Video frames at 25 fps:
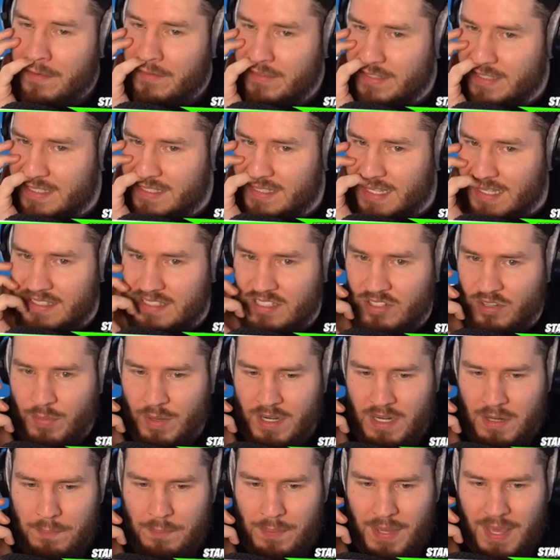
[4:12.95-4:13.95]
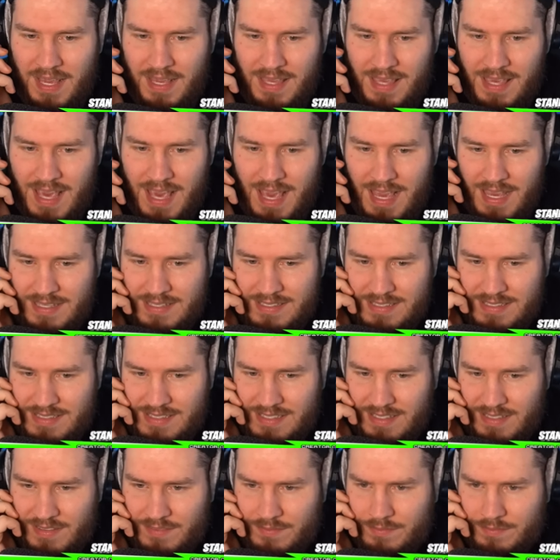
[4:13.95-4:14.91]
Was ist das hier nochmal? Eine Pickaxe?